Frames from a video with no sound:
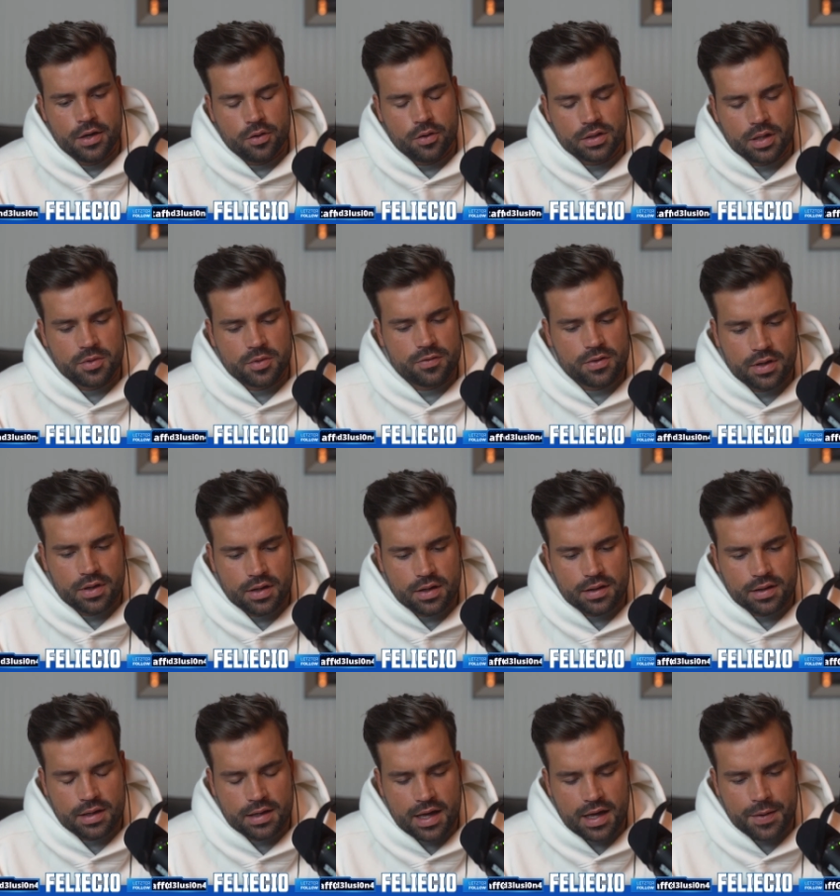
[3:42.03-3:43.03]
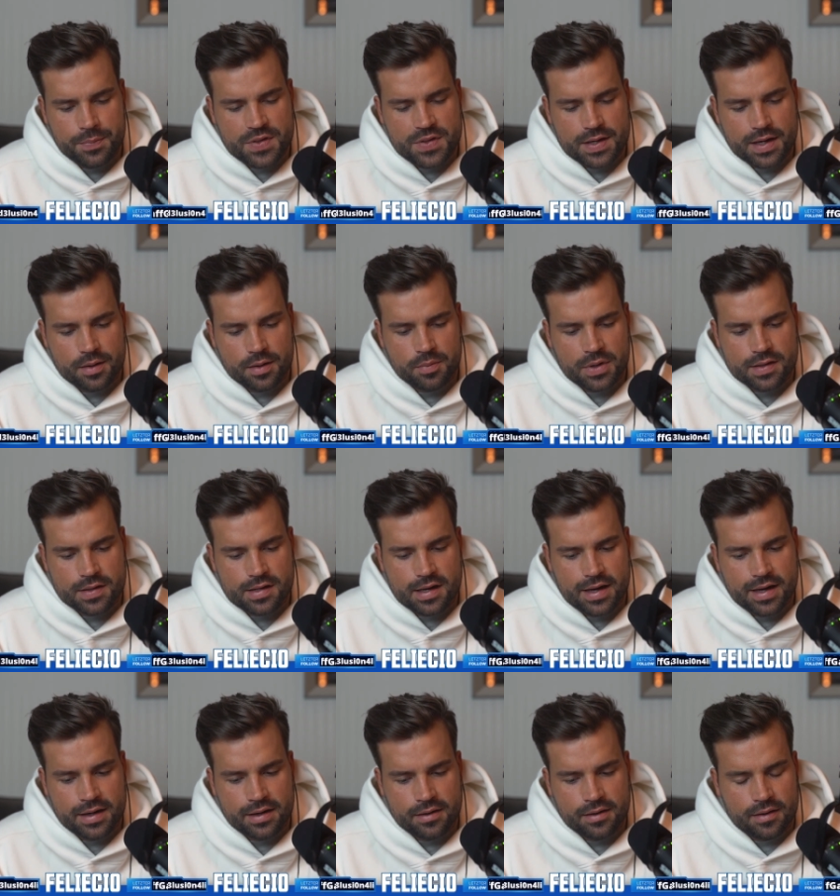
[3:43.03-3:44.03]
Und damit wir den Leipzigern mal
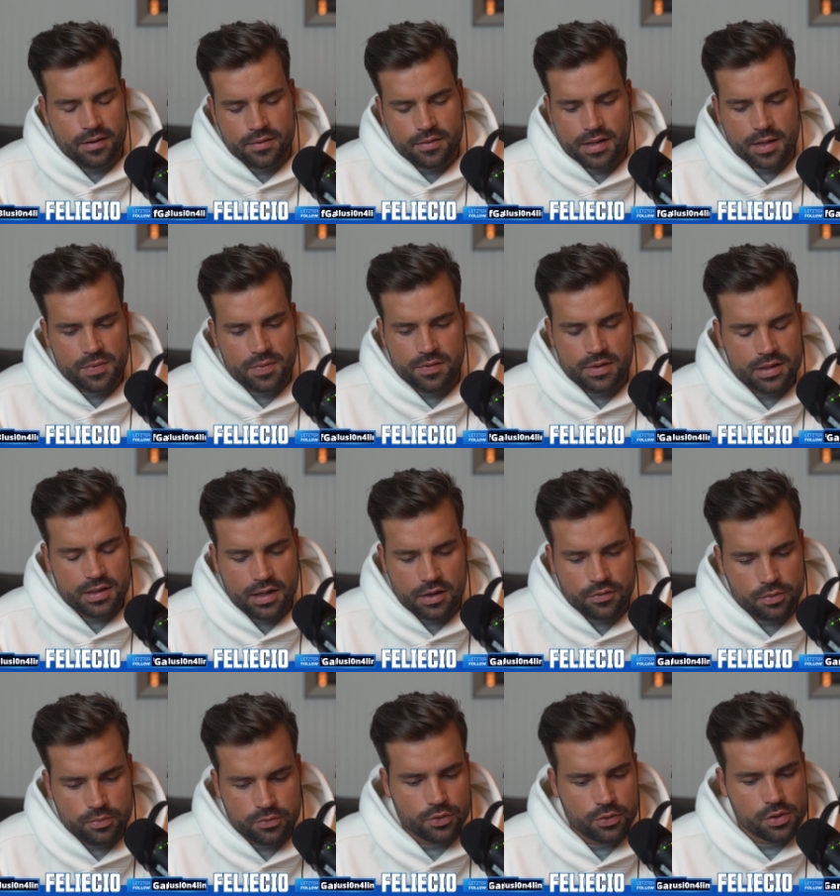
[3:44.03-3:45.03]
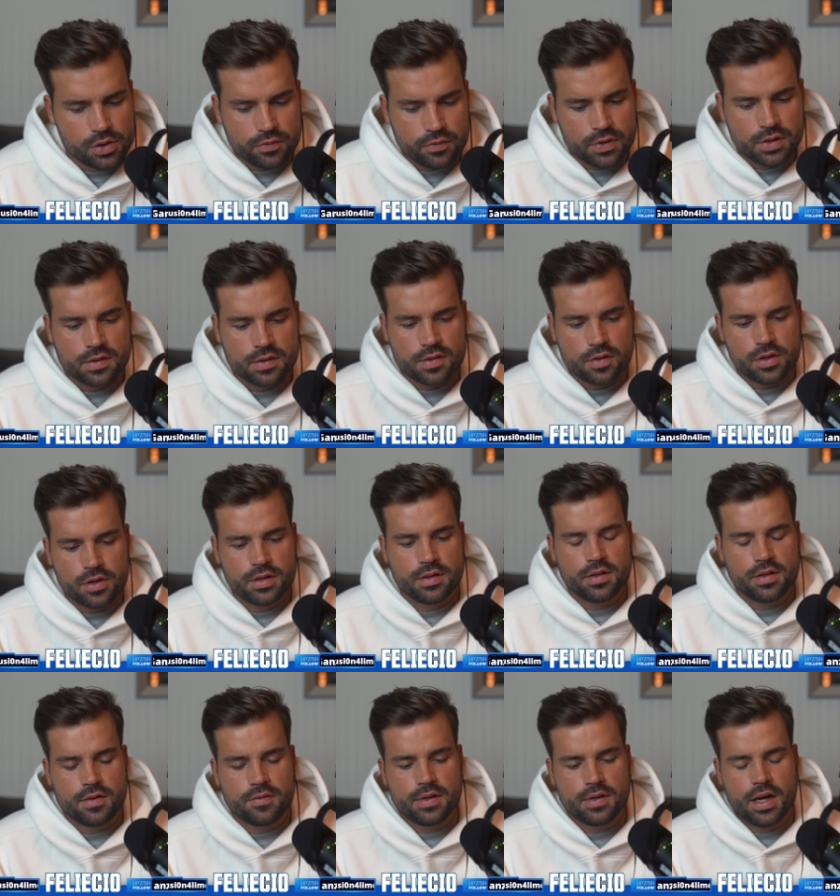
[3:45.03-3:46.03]
zeigen, selbst wenn die da 5-0 gewinnen
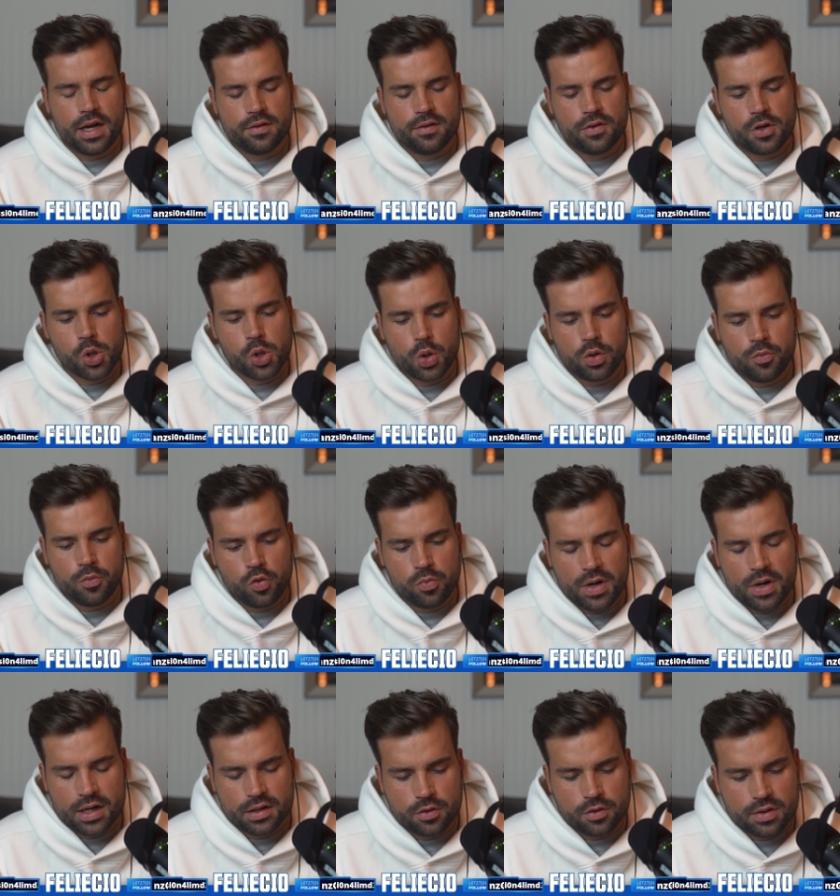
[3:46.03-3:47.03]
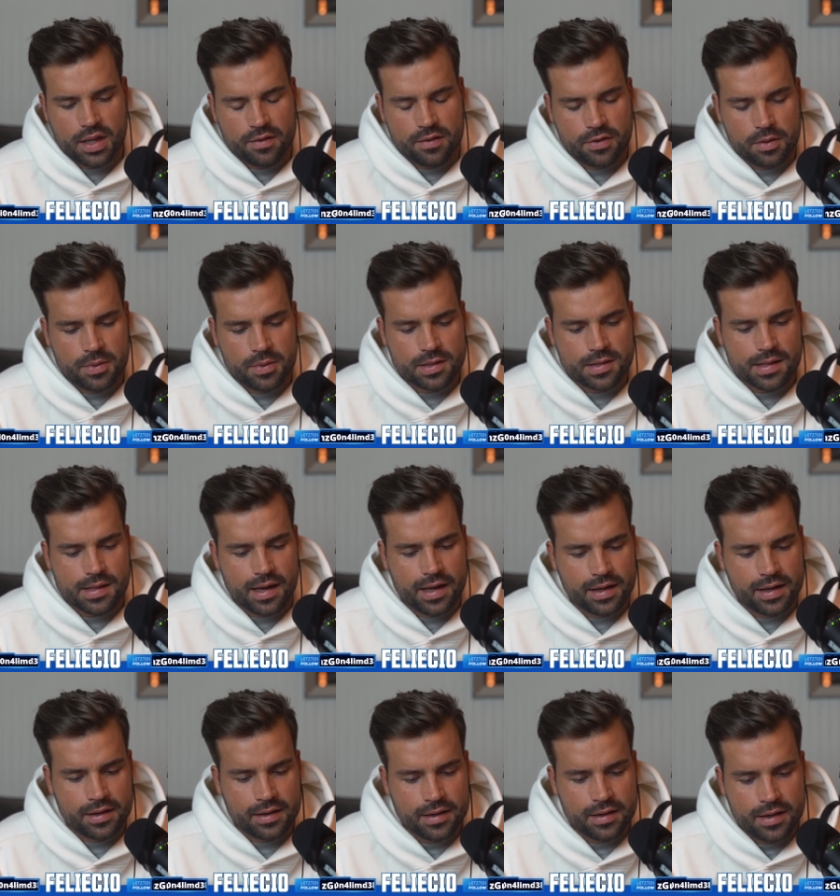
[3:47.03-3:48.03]
sollten, dass wir da einfach Stimmung machen und einfach mal
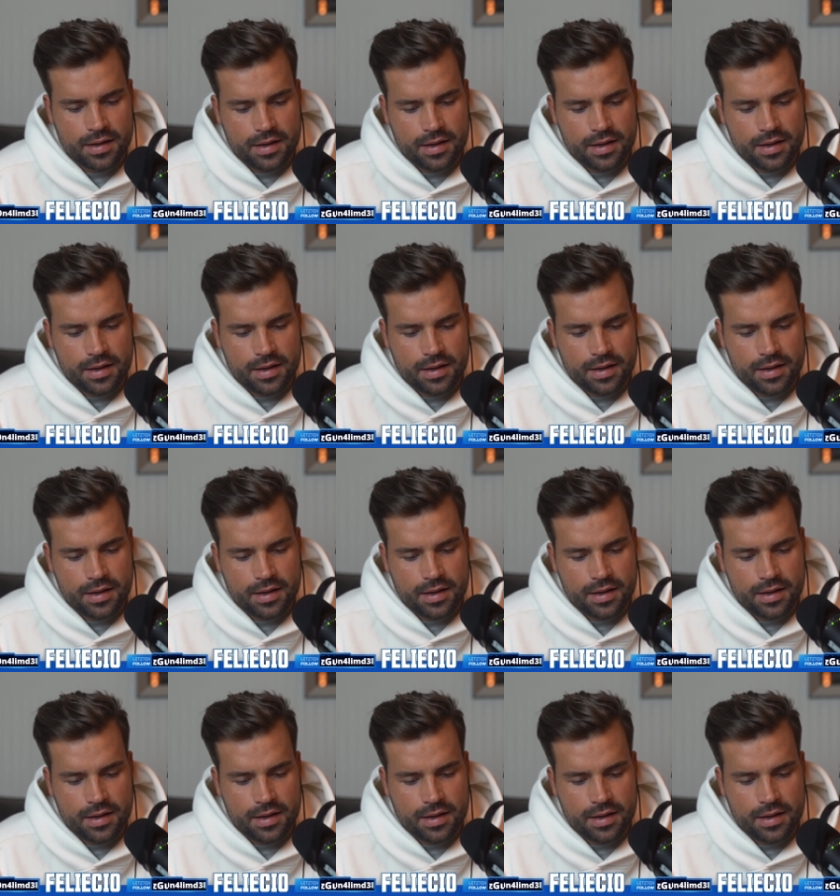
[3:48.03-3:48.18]
zeigen,